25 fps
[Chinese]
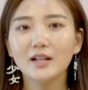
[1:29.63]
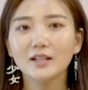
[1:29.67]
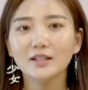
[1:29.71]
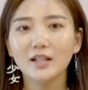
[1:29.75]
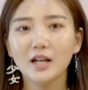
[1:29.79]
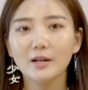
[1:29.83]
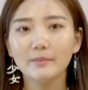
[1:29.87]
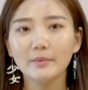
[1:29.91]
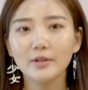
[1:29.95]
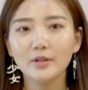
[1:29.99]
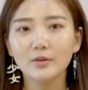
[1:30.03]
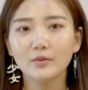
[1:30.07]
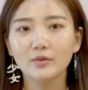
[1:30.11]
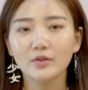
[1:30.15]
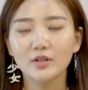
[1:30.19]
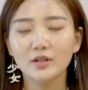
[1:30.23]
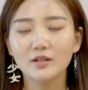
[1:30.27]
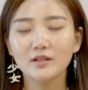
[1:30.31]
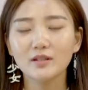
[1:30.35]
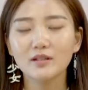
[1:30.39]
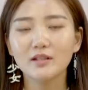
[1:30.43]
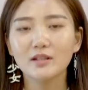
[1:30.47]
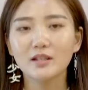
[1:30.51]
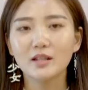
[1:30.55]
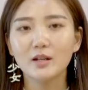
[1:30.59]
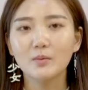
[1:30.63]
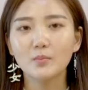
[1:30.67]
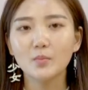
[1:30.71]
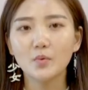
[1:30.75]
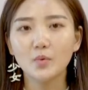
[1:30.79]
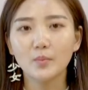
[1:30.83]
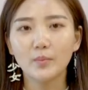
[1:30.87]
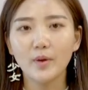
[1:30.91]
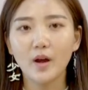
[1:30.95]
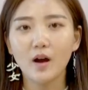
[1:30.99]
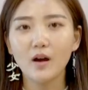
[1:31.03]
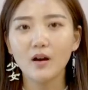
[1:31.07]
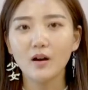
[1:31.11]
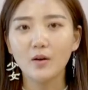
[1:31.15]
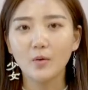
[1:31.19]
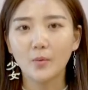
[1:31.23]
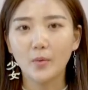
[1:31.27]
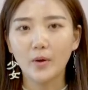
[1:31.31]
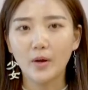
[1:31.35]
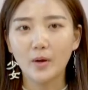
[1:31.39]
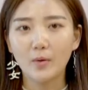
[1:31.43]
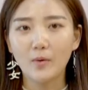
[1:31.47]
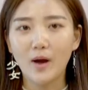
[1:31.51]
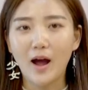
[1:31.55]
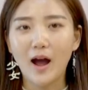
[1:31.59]
她们有着自己的目标和
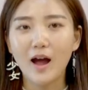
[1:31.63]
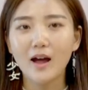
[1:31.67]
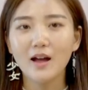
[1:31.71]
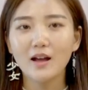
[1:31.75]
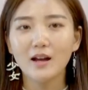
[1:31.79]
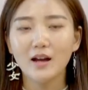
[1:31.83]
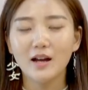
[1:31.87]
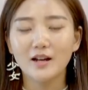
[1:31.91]
规划，